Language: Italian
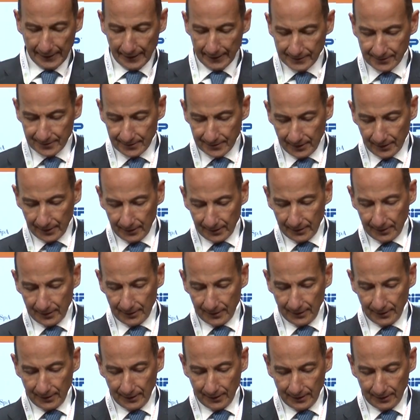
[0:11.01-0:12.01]
Grazie.
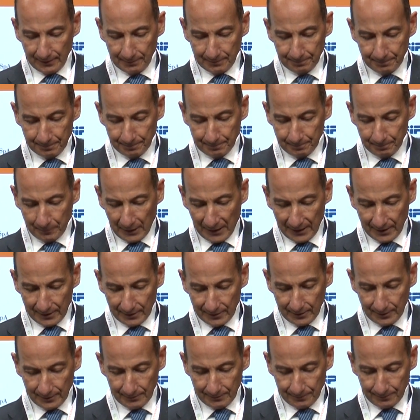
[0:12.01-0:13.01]
E, ehm,
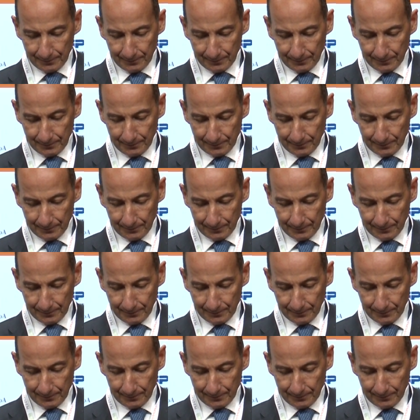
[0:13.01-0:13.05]
ma, e,